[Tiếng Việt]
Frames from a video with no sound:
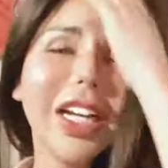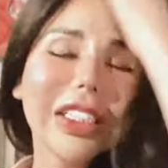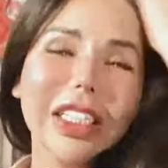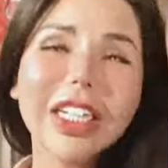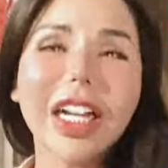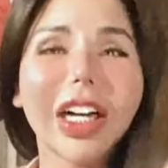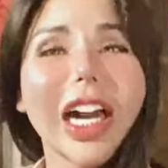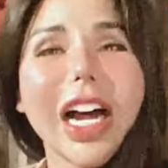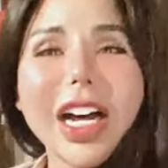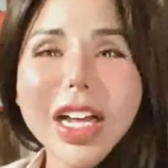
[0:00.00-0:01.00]
tôi nói rồi
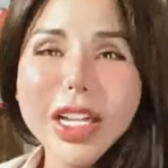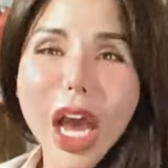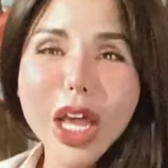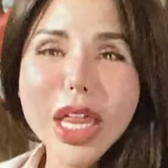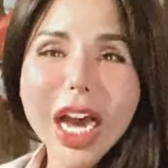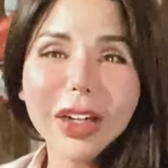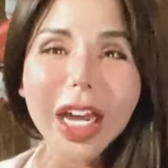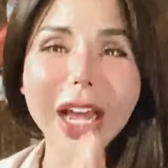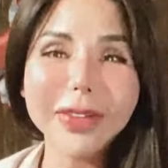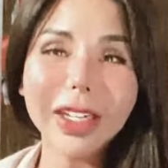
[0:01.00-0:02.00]
là về sau là
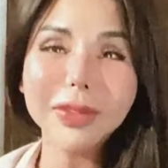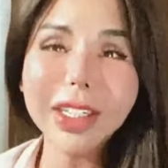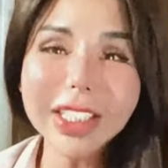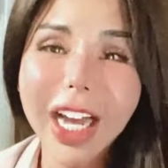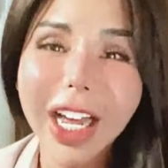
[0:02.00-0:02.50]
em ăn bít